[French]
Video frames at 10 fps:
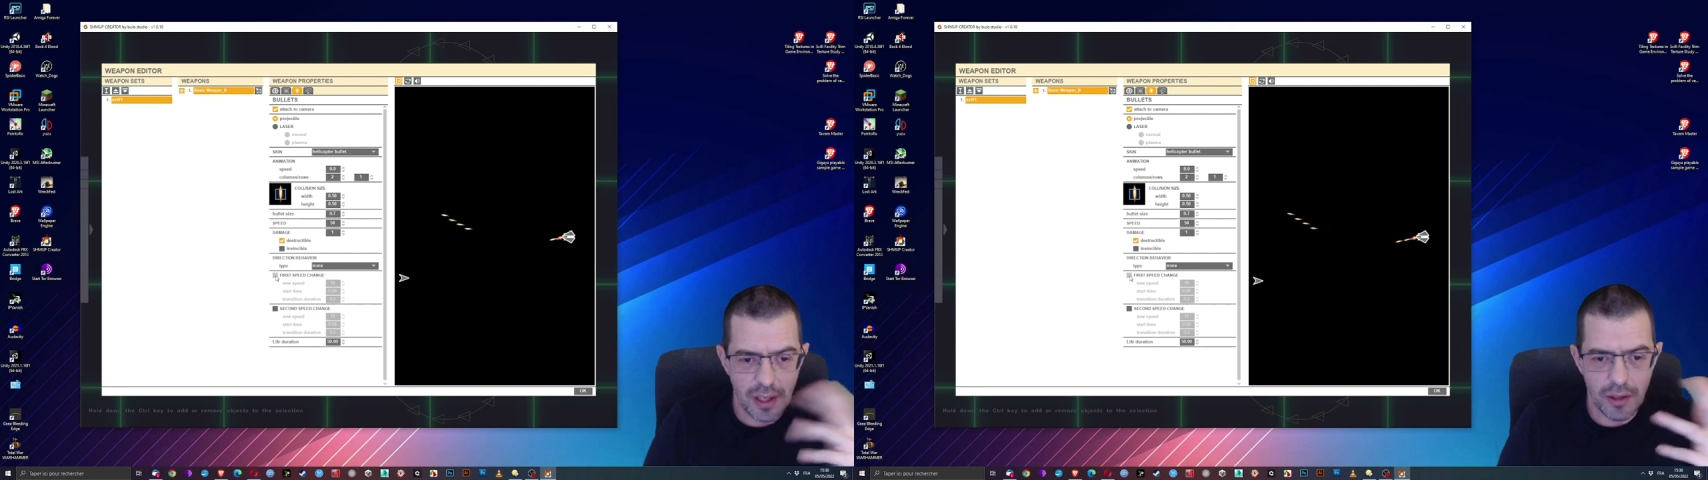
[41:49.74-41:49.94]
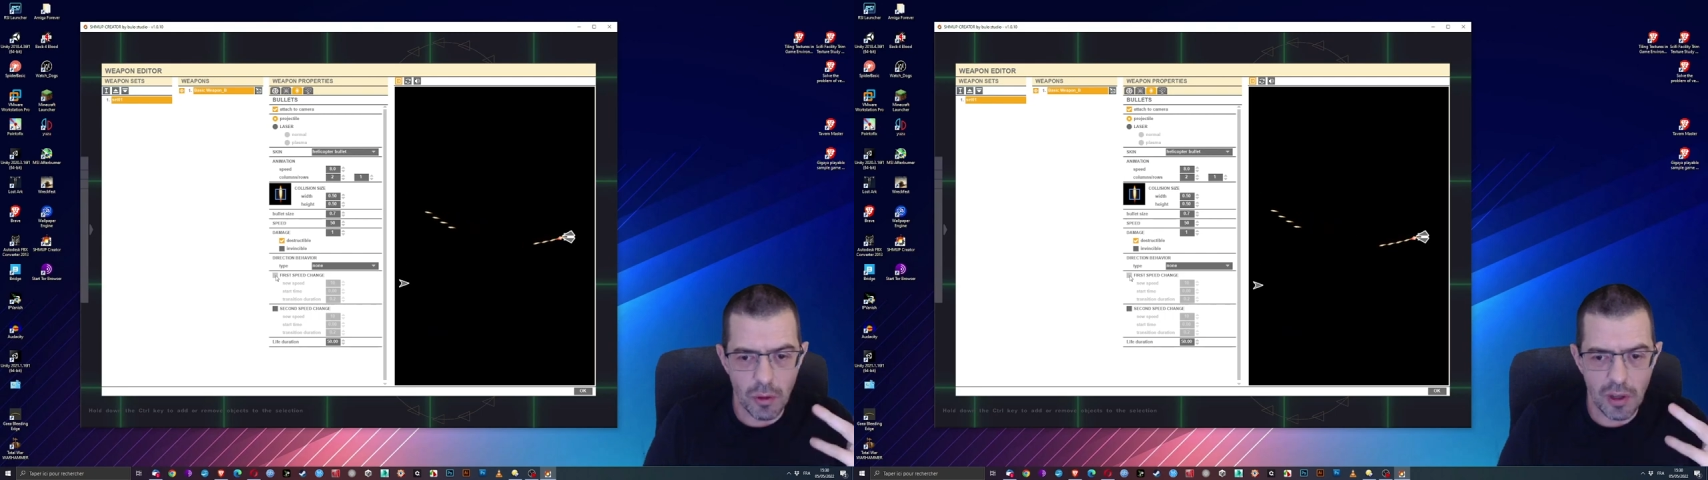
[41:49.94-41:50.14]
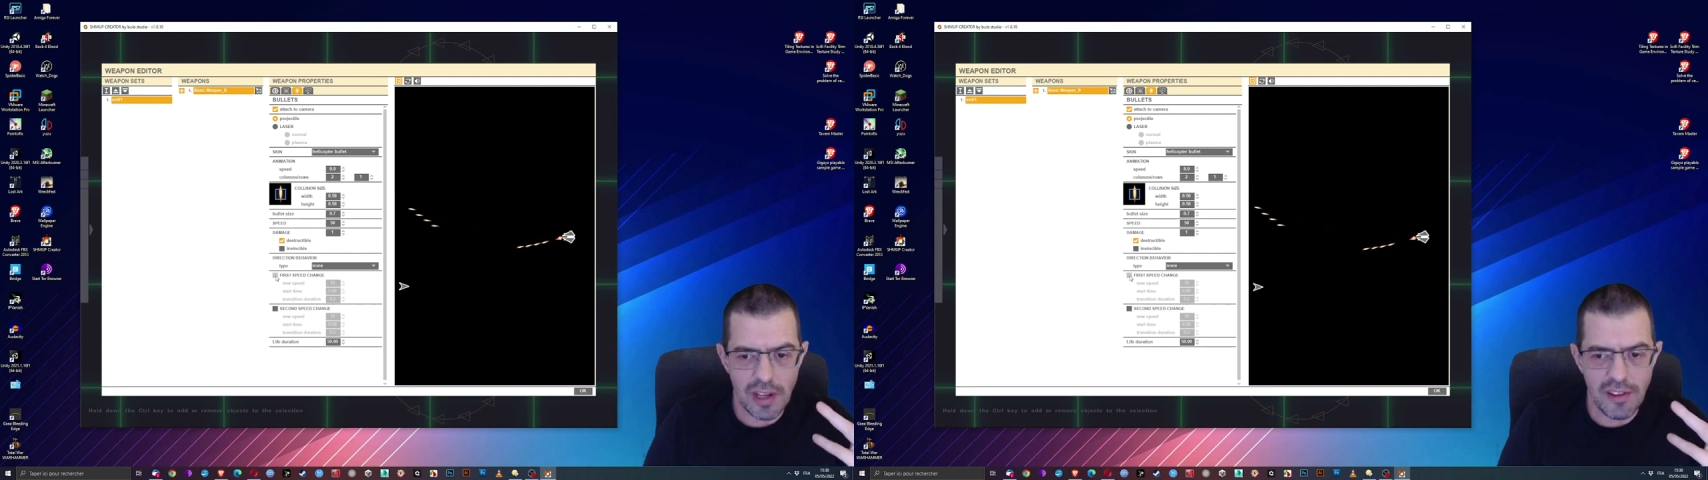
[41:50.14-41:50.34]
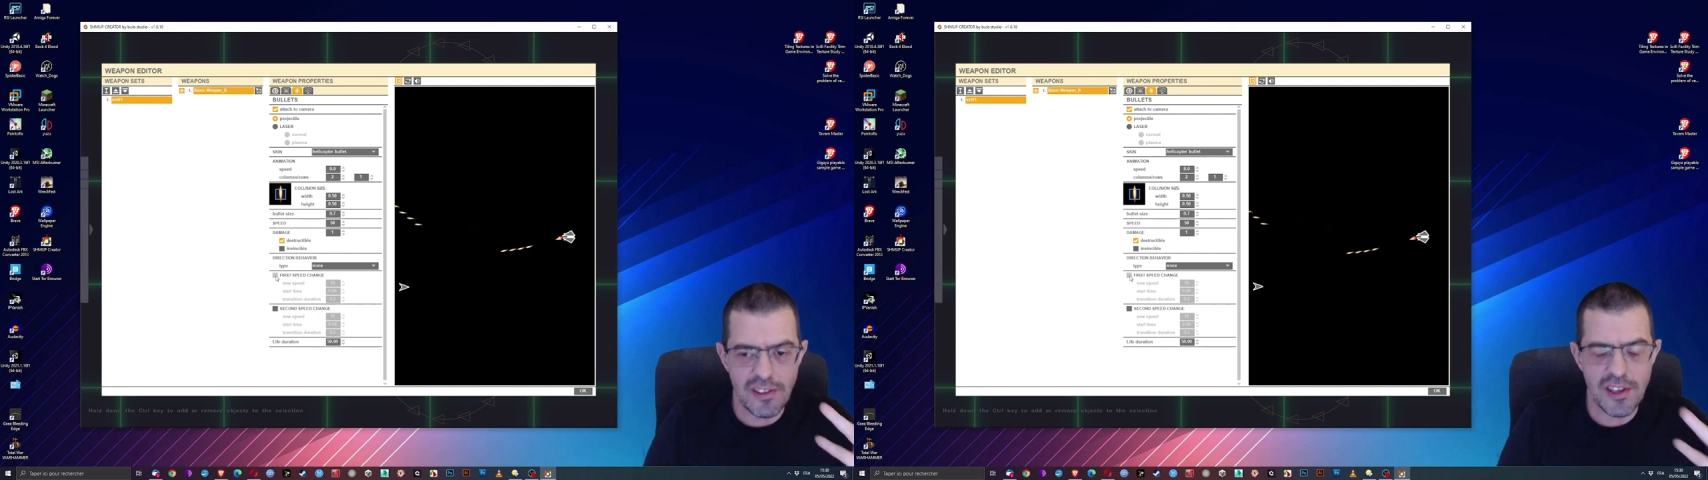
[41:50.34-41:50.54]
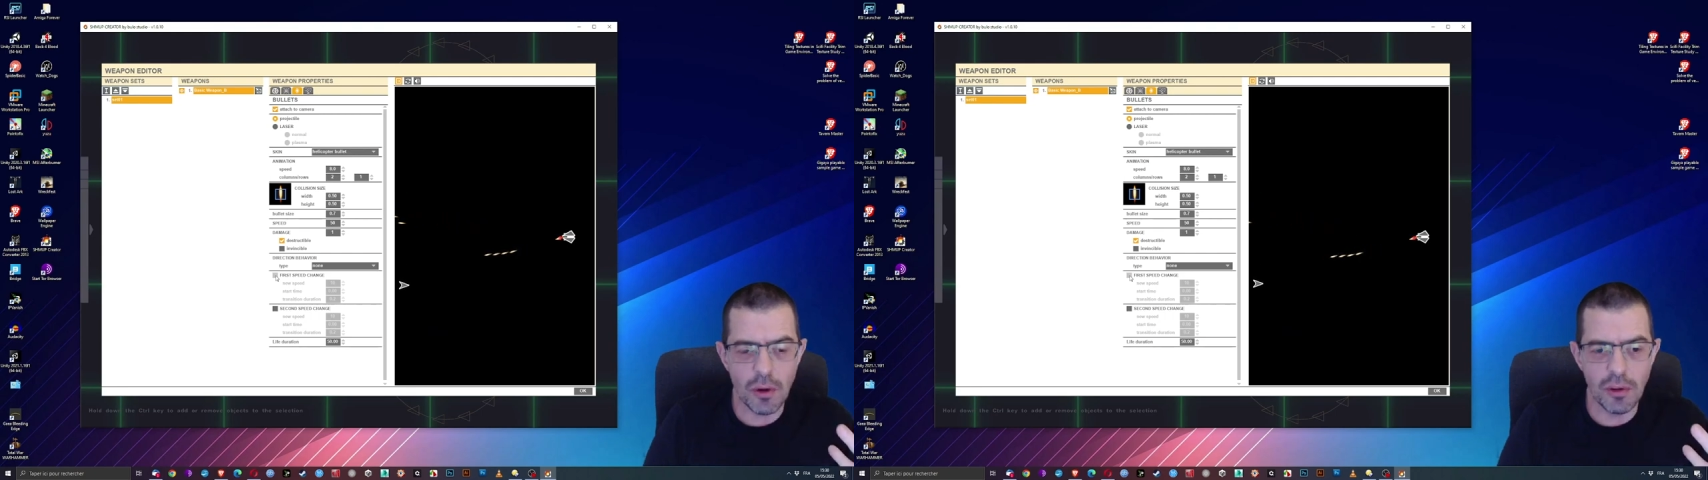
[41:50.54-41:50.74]
donc les
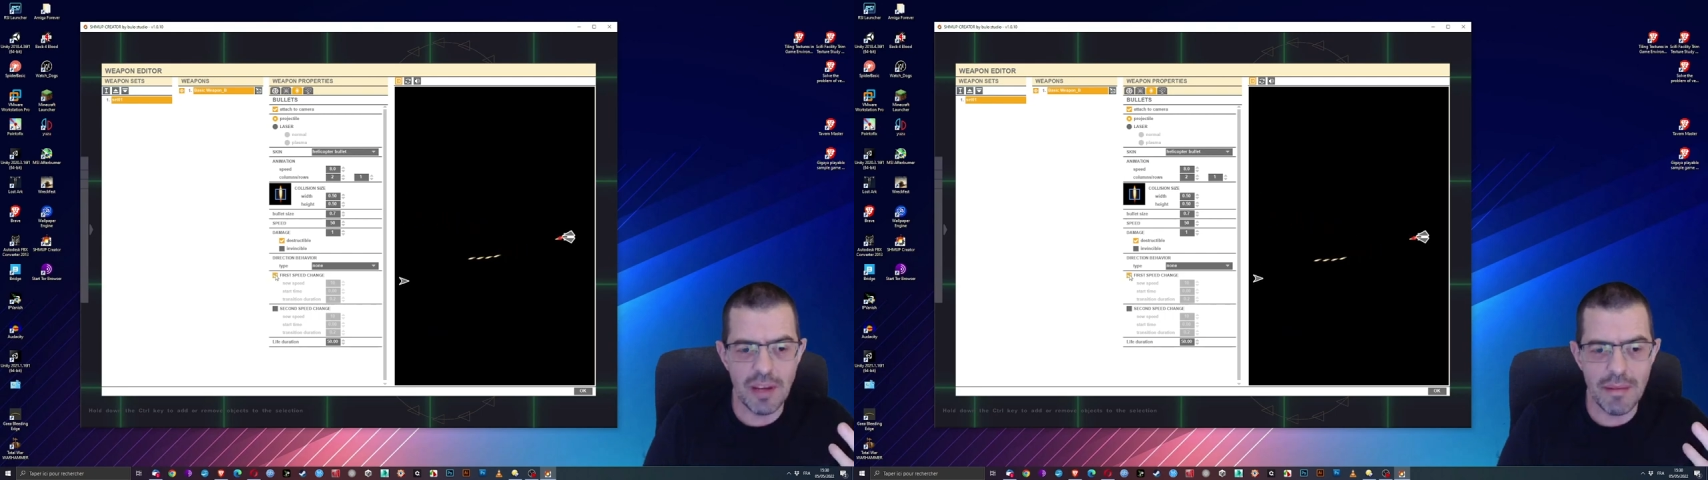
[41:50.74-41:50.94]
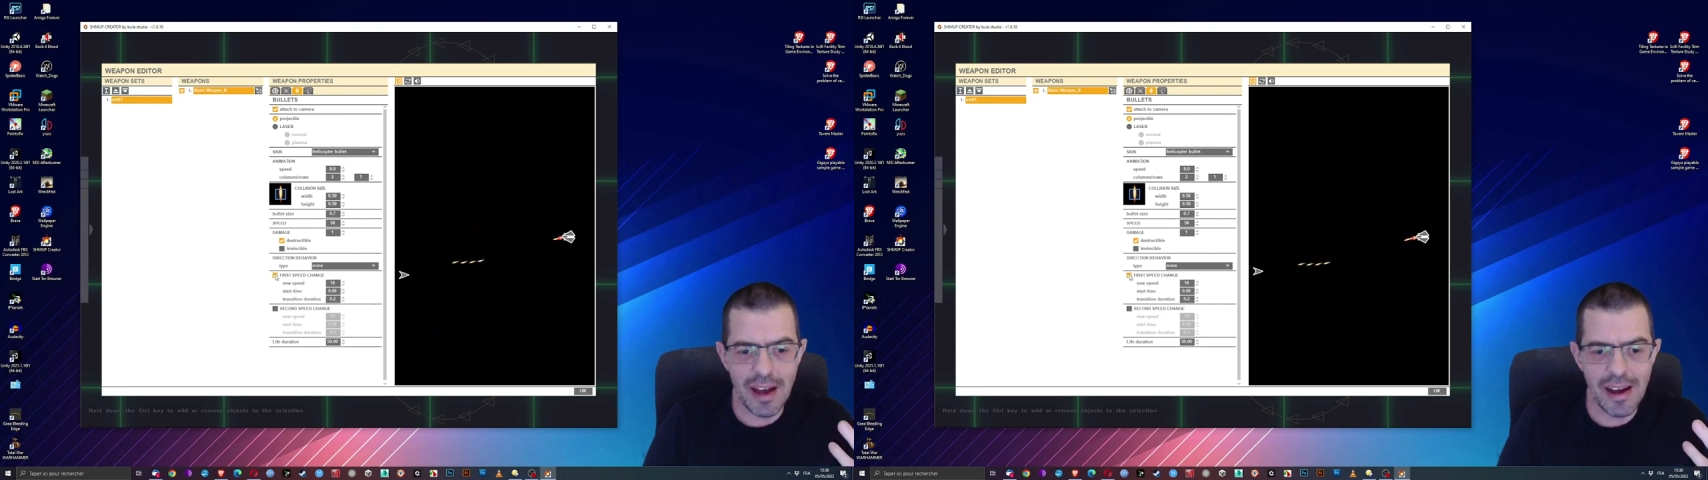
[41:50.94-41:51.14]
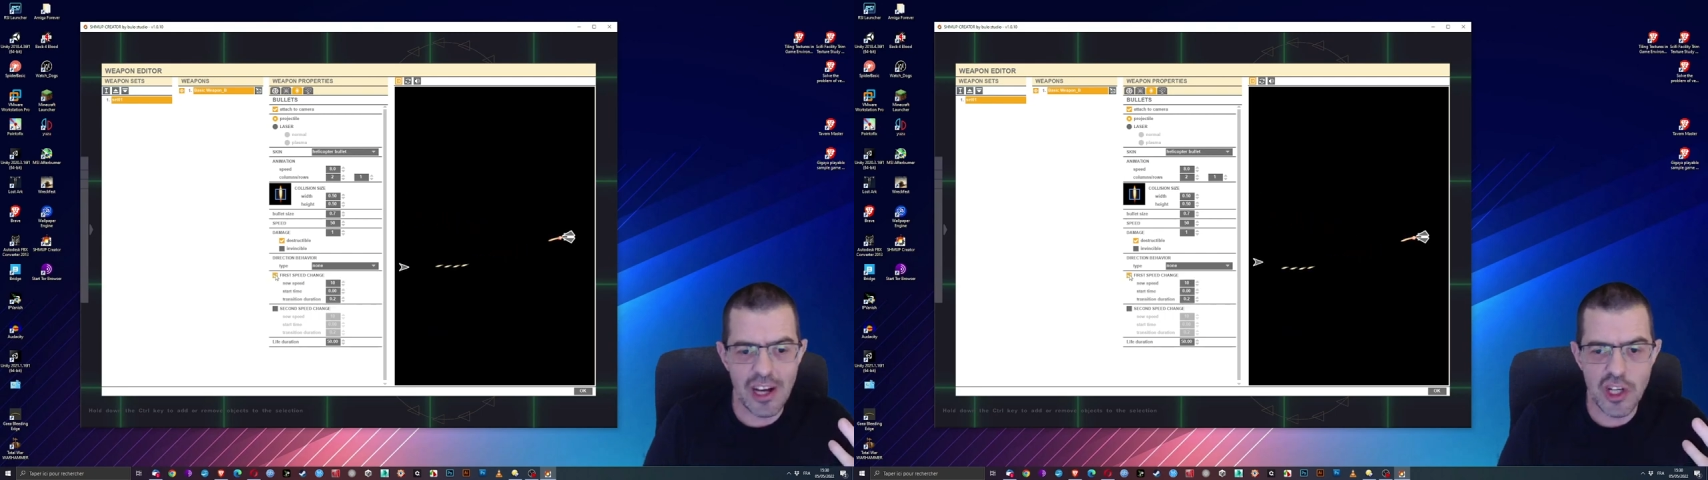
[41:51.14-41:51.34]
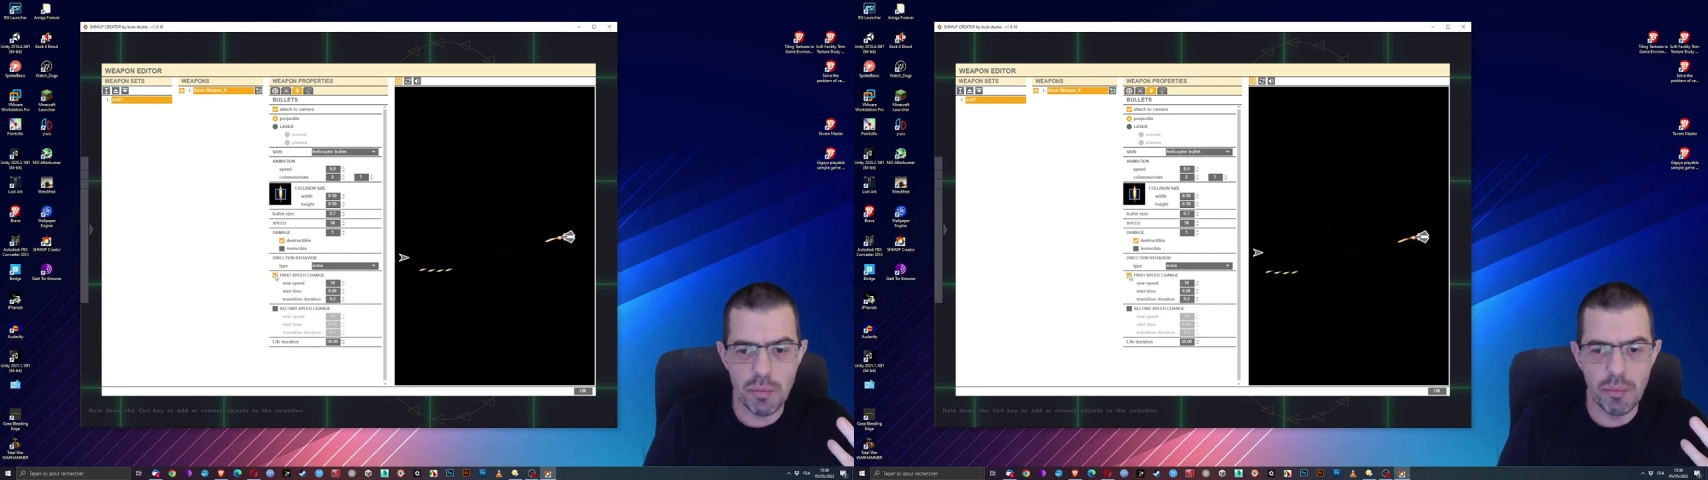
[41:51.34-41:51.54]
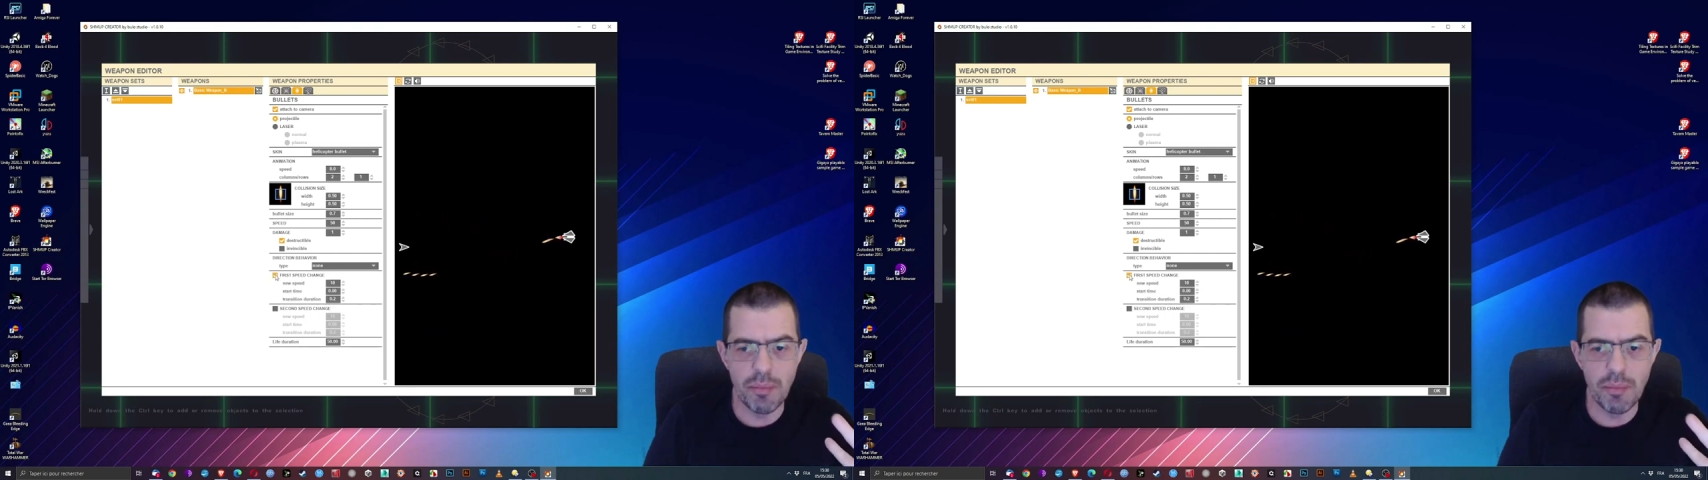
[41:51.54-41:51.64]
tirs au démarrage